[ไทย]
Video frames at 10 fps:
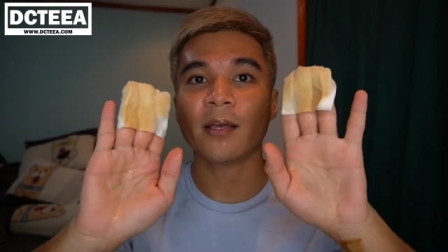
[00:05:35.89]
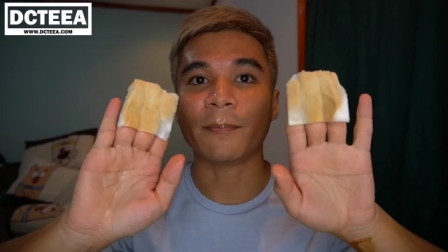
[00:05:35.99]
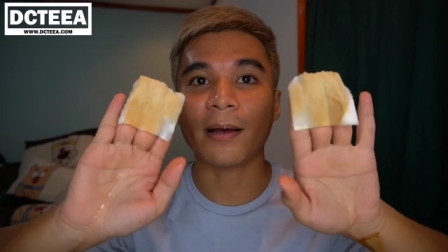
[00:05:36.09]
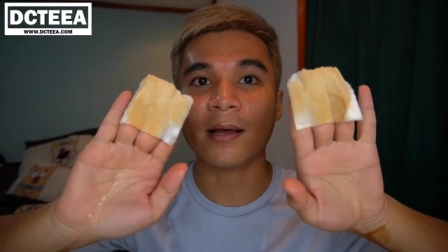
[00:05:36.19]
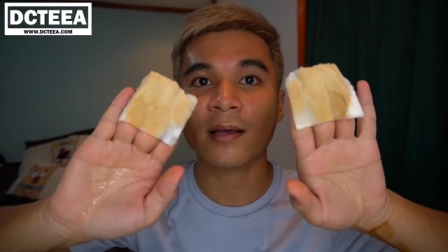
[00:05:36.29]
เห็
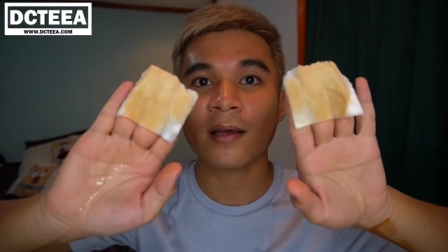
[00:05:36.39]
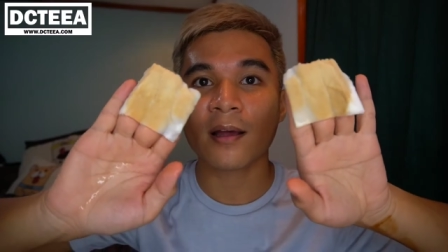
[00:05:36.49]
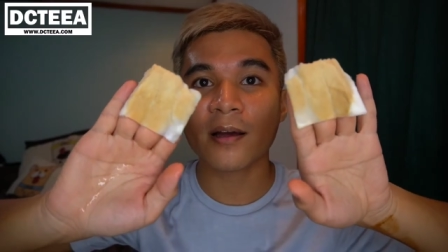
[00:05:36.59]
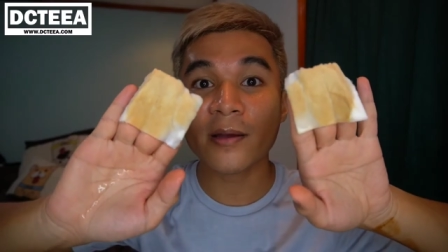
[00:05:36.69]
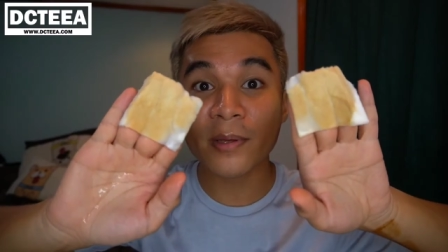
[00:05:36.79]
นปะ
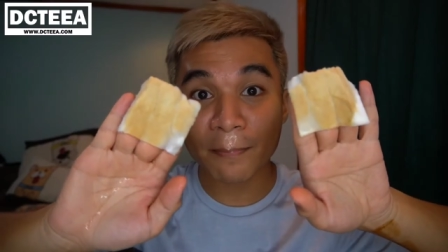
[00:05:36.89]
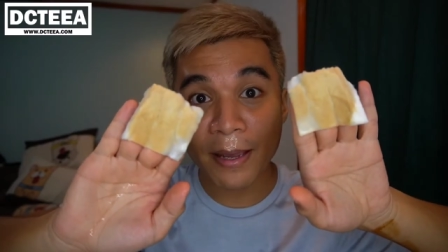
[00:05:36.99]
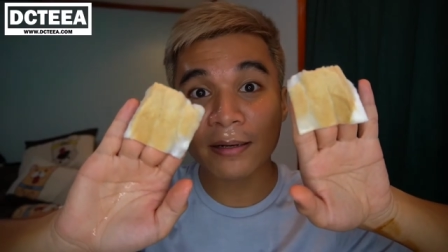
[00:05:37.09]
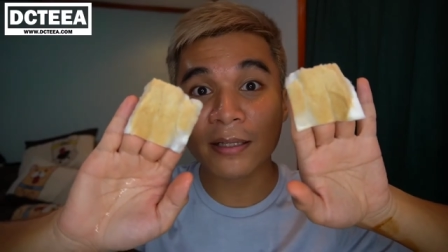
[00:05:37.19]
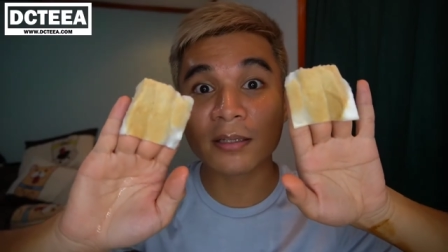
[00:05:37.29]
ก็ยังมี
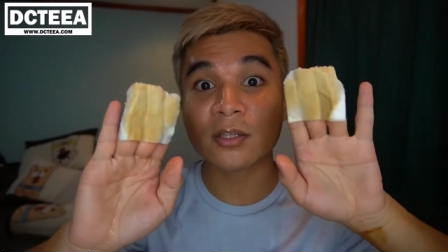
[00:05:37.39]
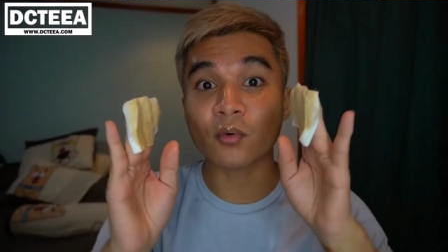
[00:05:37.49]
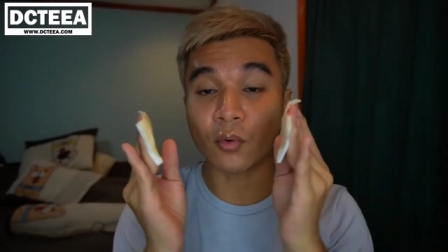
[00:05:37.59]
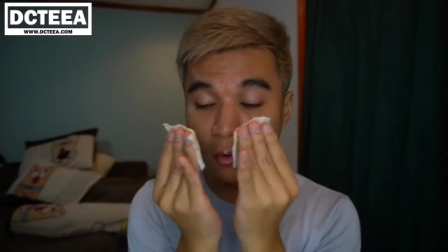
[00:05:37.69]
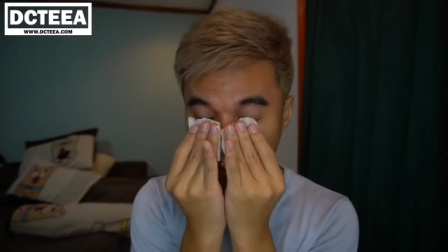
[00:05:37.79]
แป้งทิ้นติด
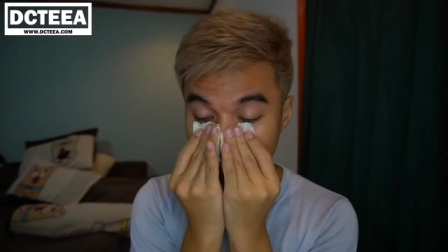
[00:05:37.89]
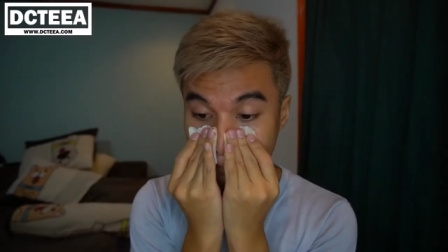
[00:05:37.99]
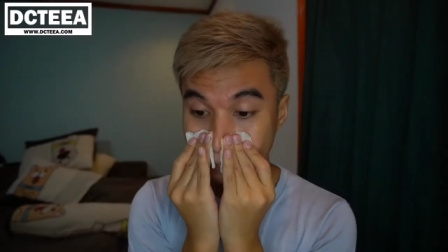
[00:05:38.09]
อยู่ทุกคน